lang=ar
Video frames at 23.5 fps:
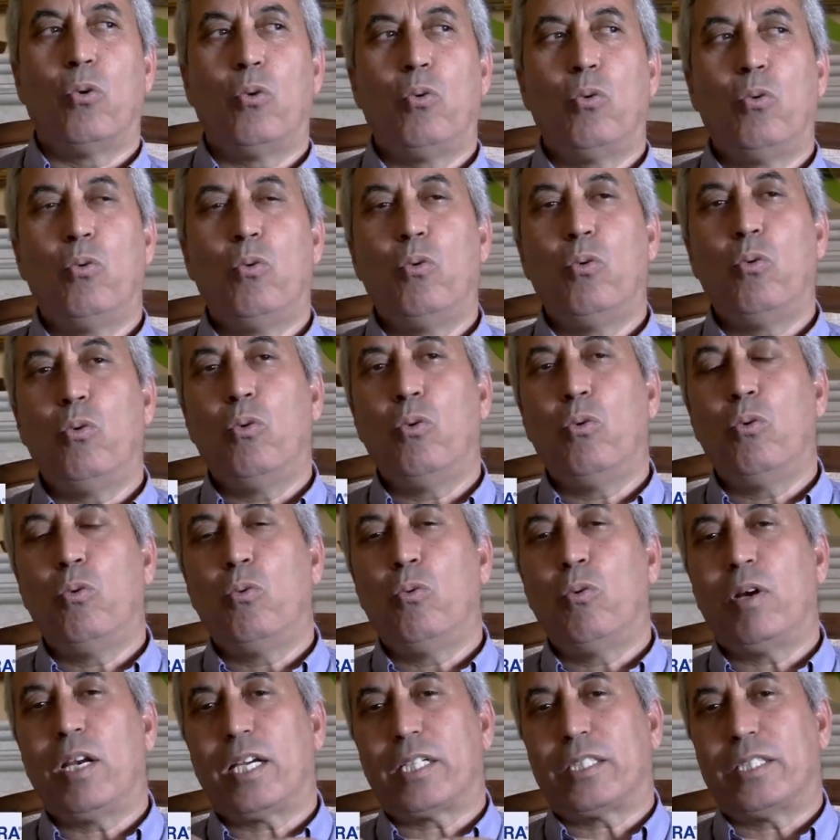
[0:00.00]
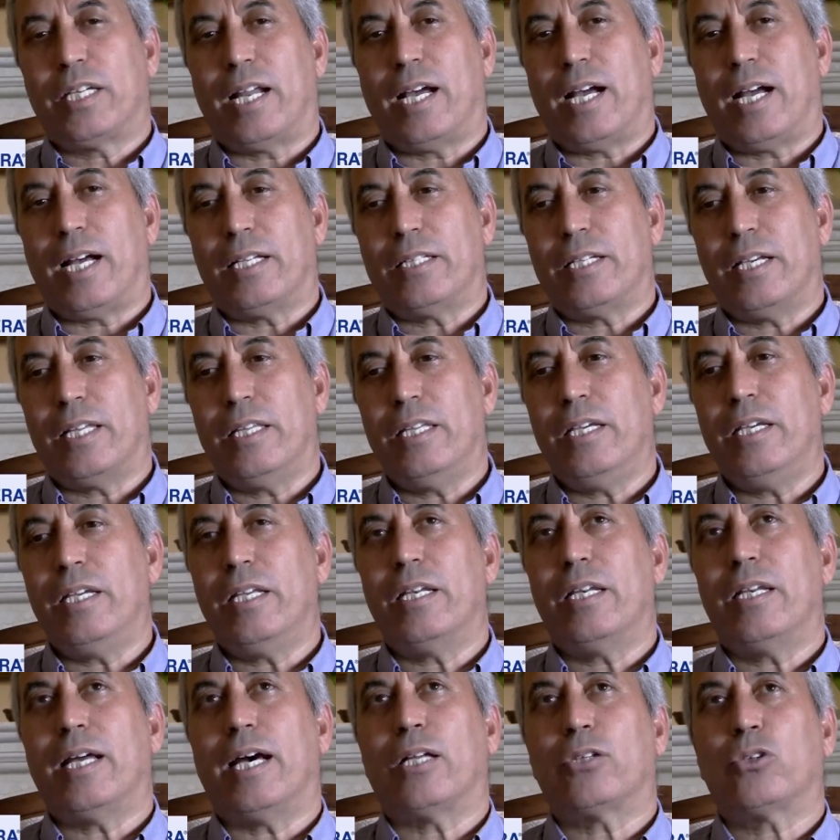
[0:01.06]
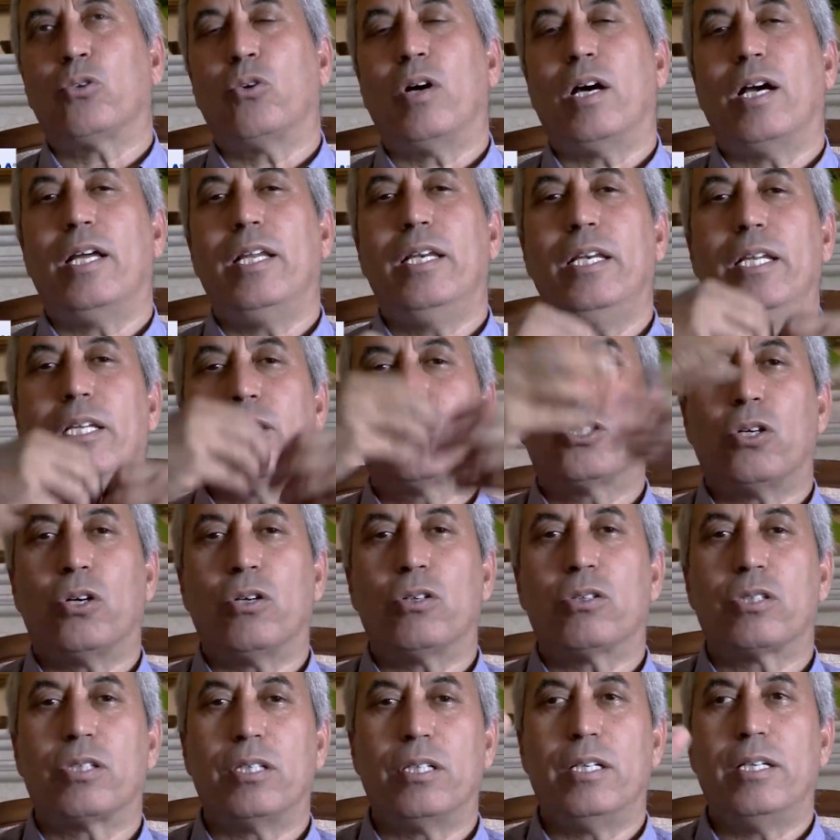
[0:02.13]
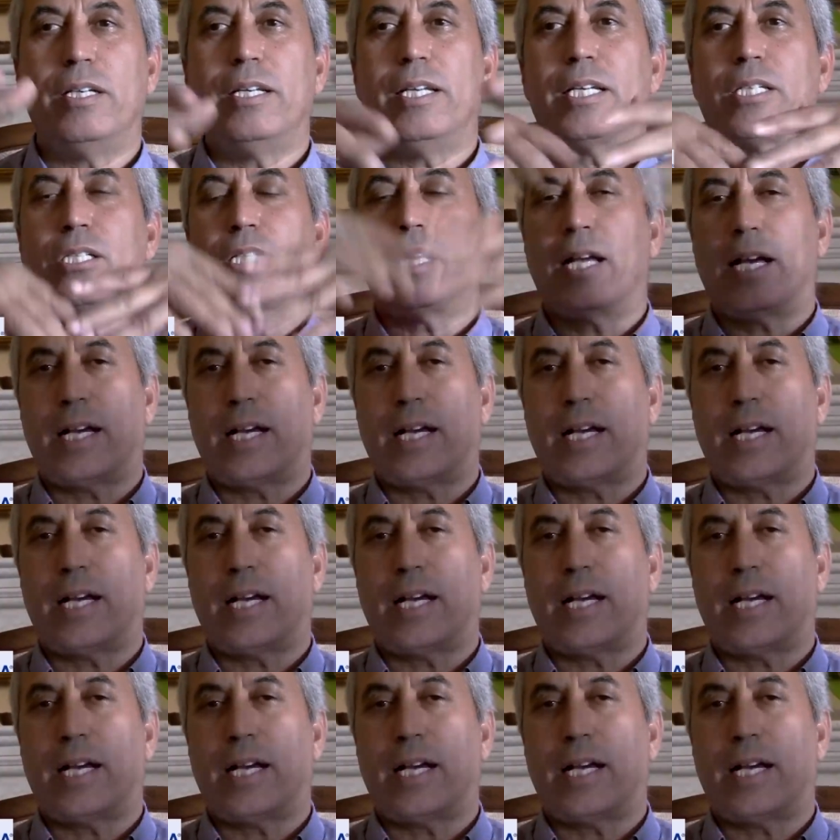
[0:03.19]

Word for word: والاختراعات هذه نعطوها ليسونس للناس